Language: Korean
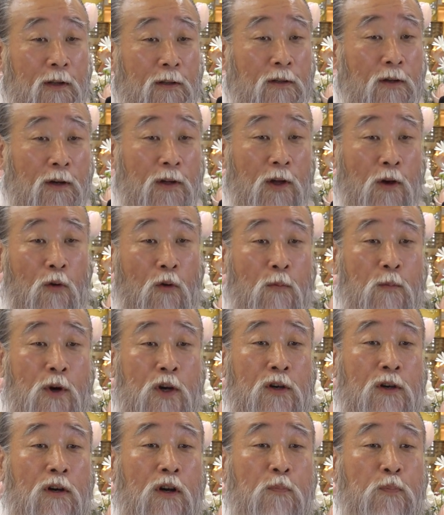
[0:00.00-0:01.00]
여기 오면
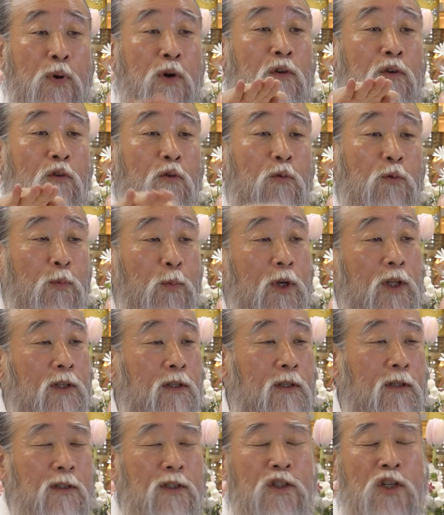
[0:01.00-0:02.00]
그걸
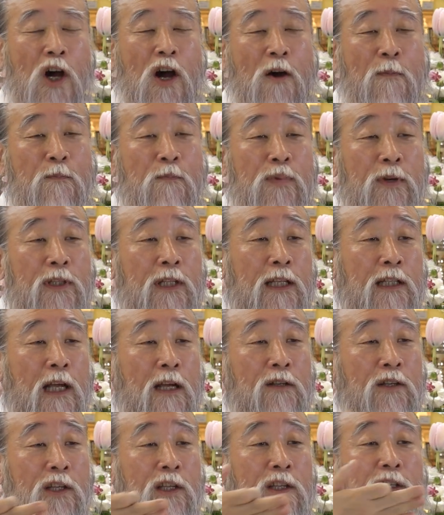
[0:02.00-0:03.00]
퍼놓으면 전부 다
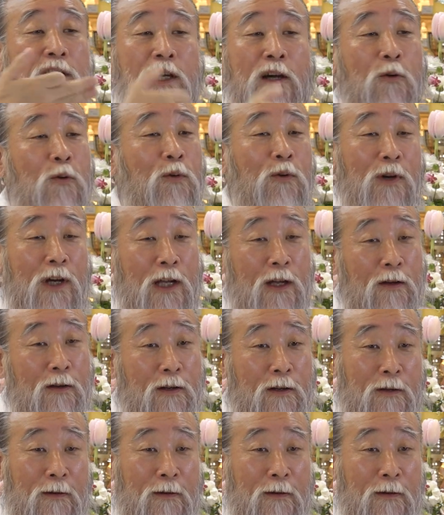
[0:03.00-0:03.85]
나는 인기가 올라가요.